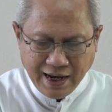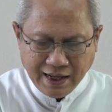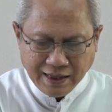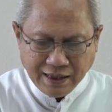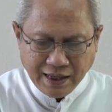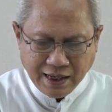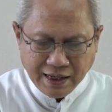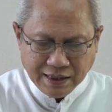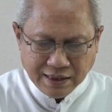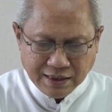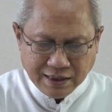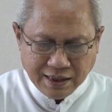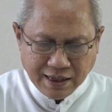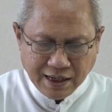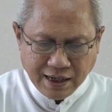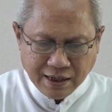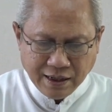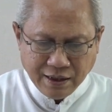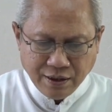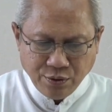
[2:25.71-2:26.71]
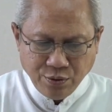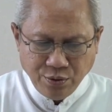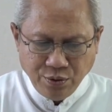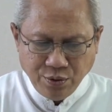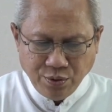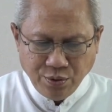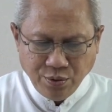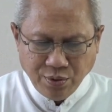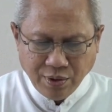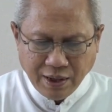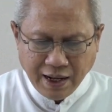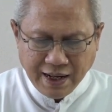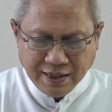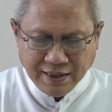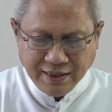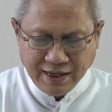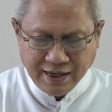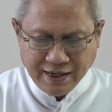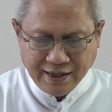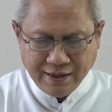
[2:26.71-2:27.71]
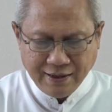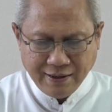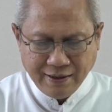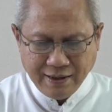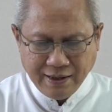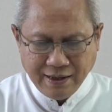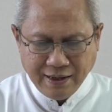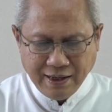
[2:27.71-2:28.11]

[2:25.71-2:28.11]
atas reruntuhannya